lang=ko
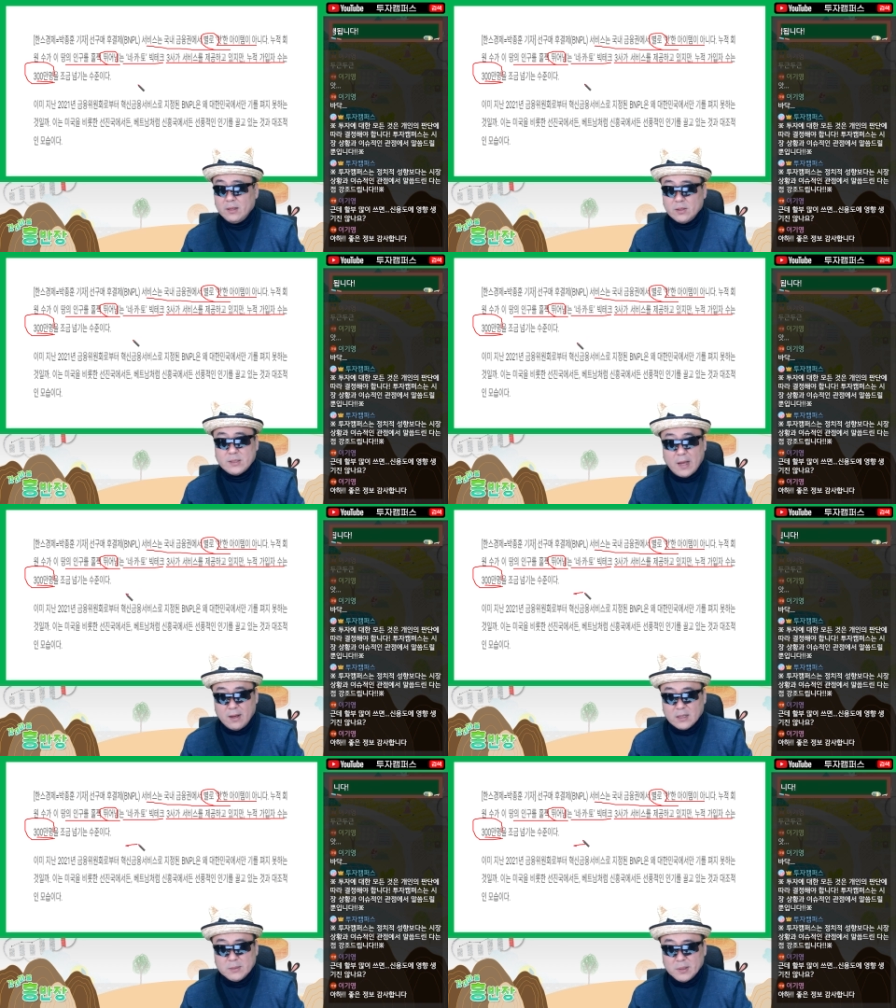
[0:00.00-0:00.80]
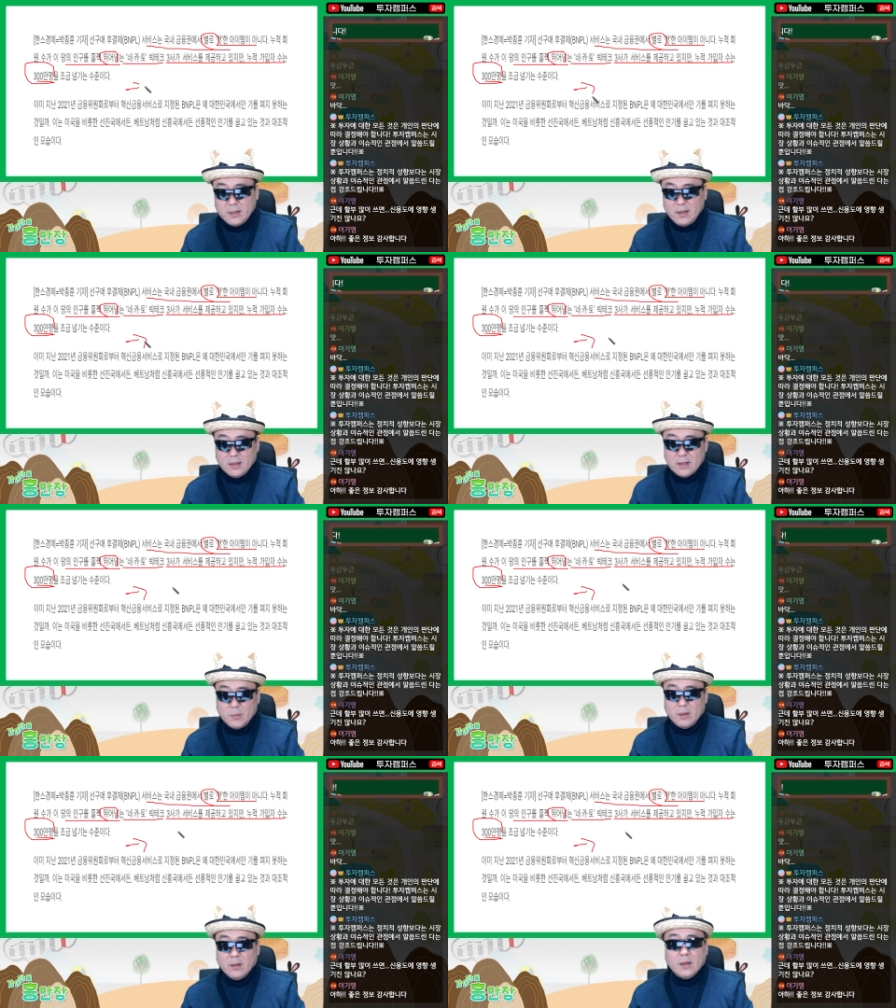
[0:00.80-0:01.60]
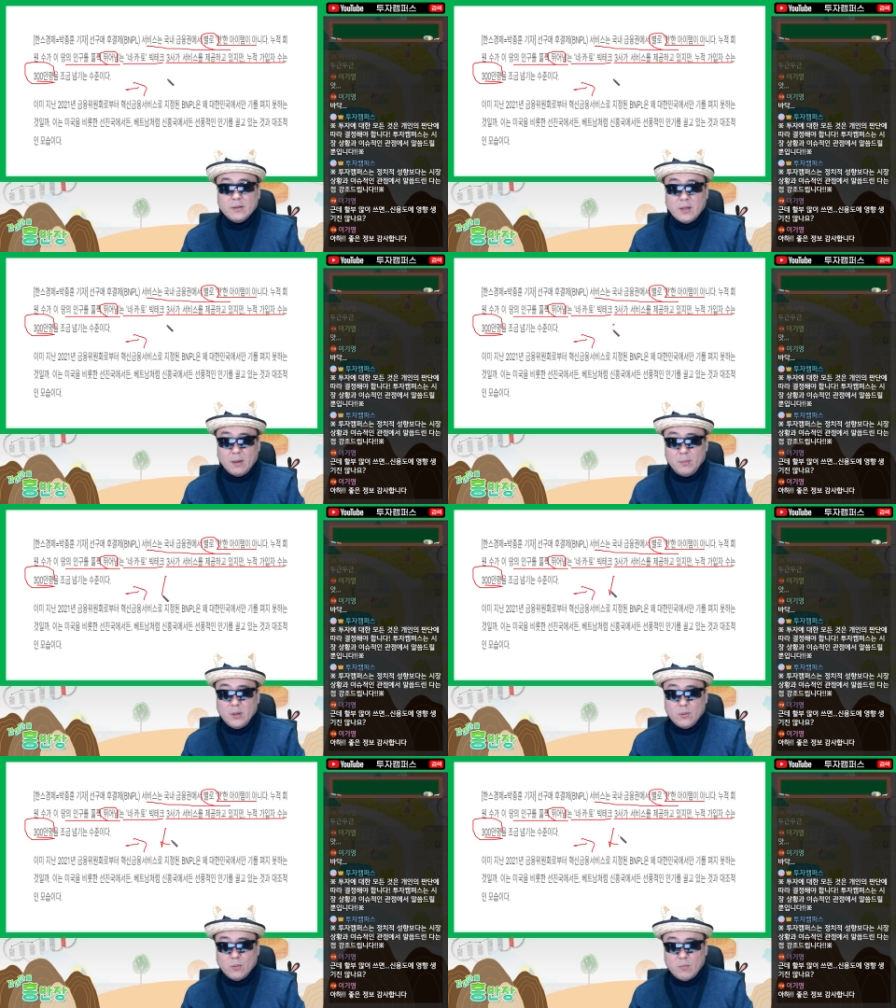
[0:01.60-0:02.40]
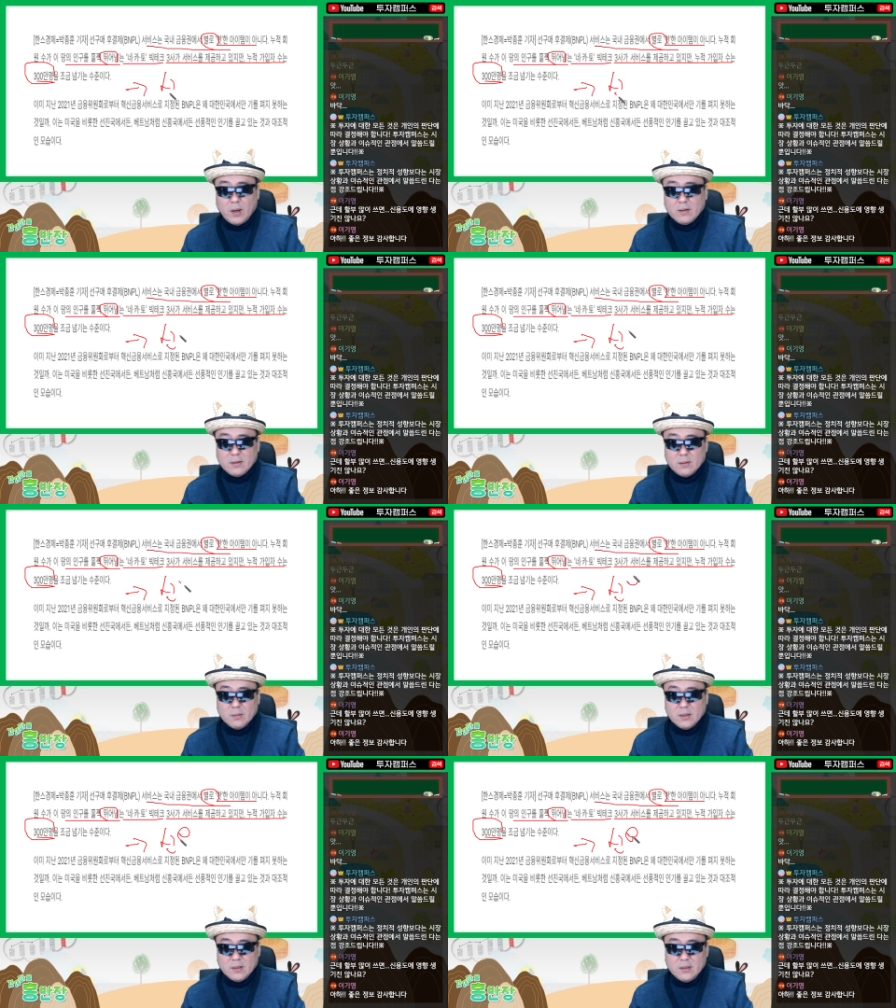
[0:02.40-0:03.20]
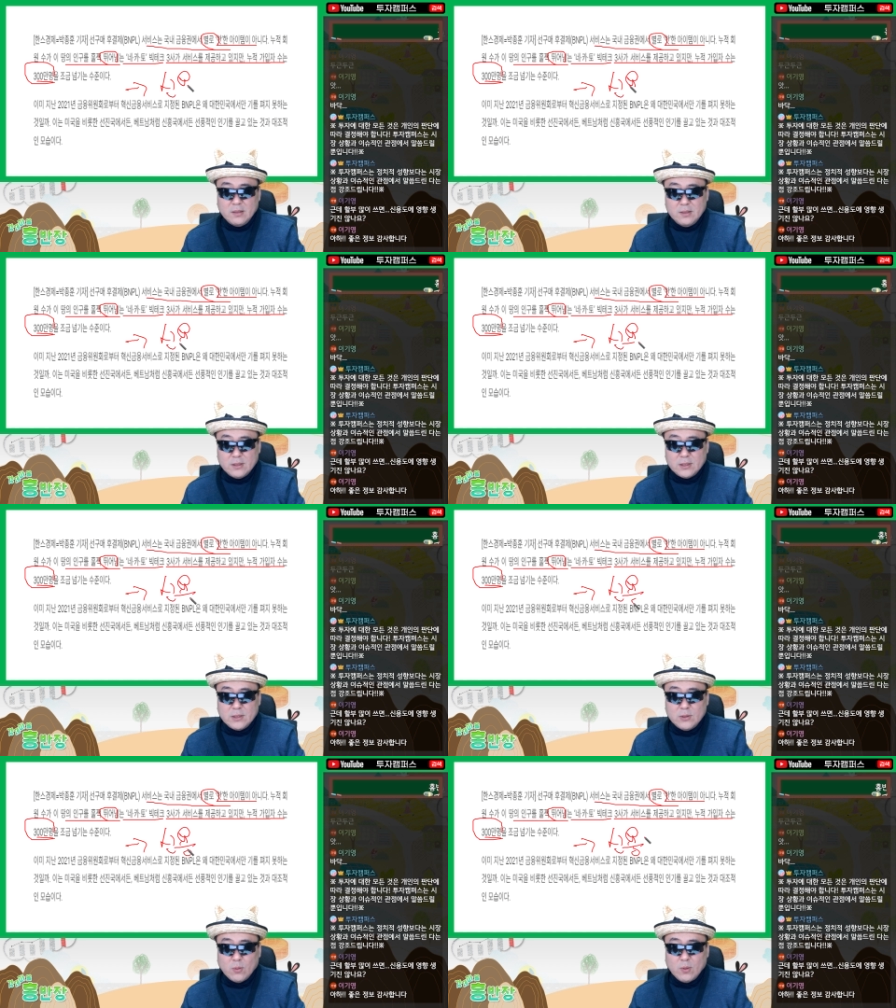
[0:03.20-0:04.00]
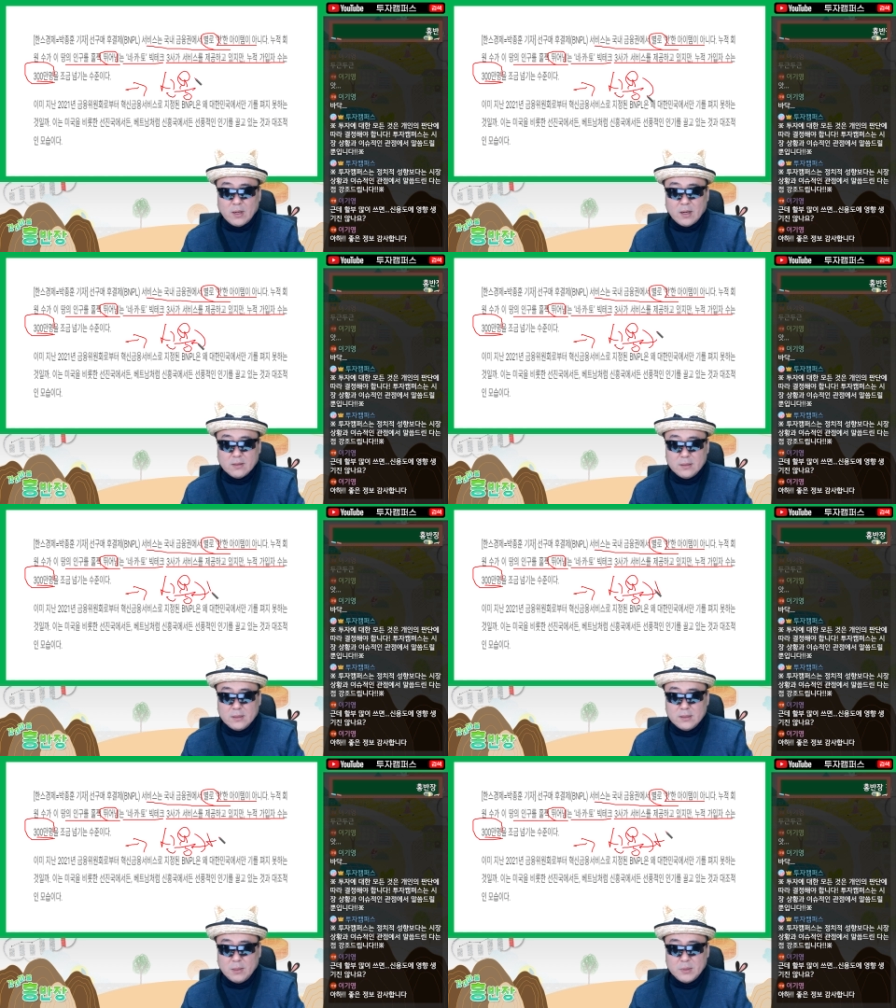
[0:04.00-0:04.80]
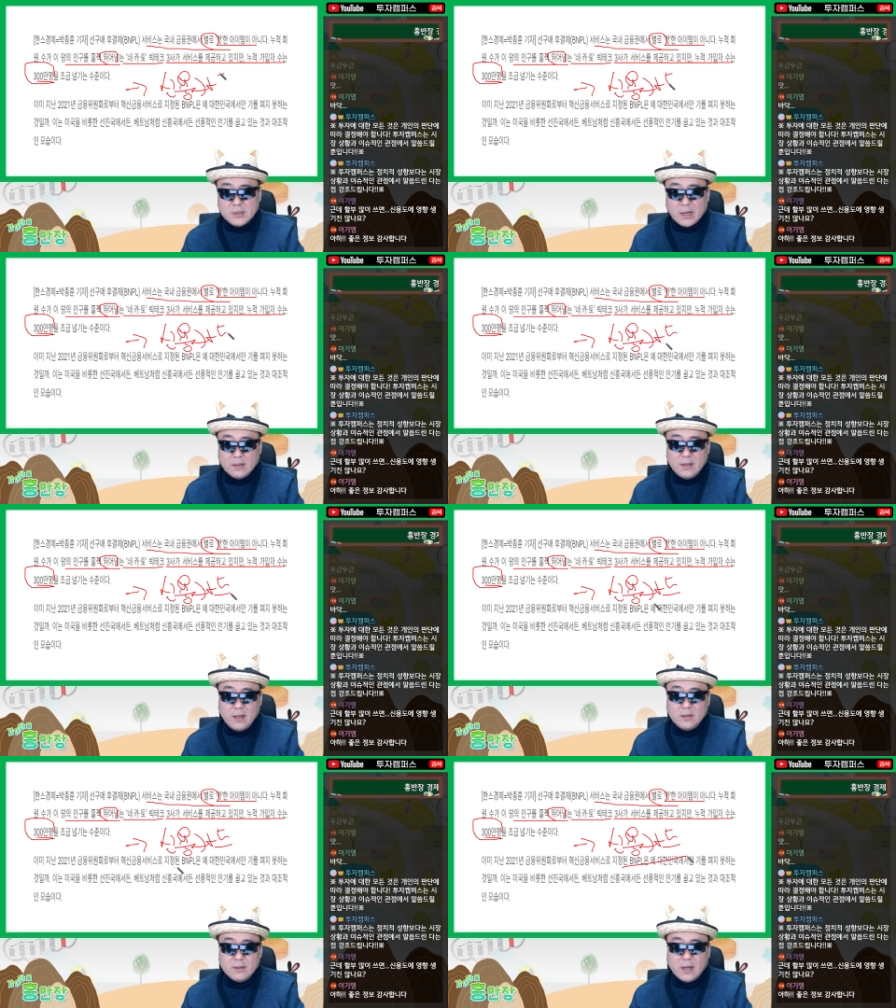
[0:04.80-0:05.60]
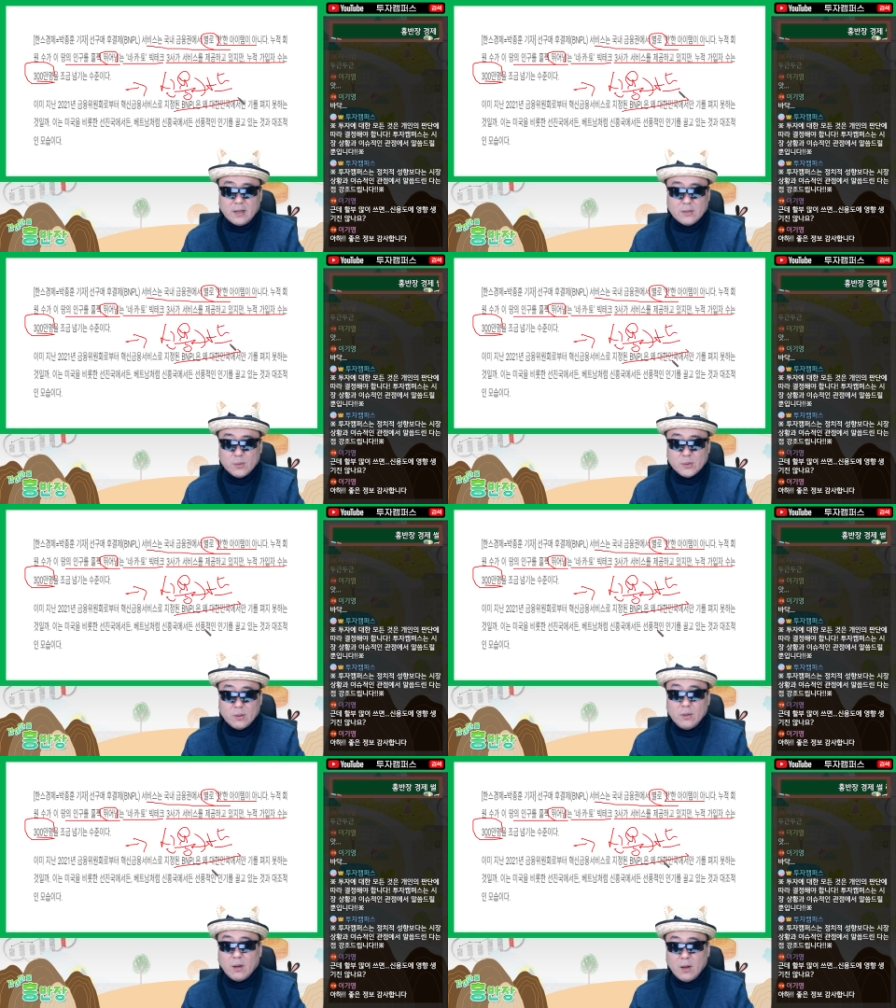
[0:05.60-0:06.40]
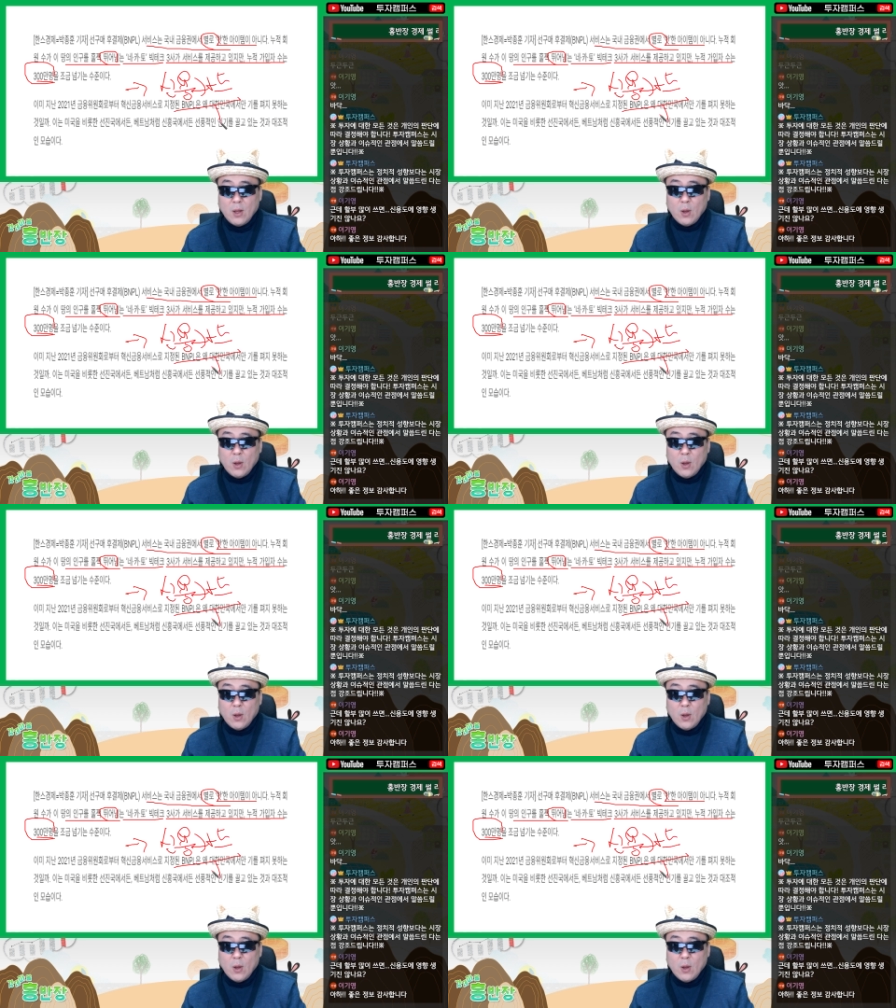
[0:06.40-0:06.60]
여기서 한 가지만 얘기한다면 대한민국만큼 이 신용카드 시스템이 잘 돼 있는 데가 잘 없어요. 그러니까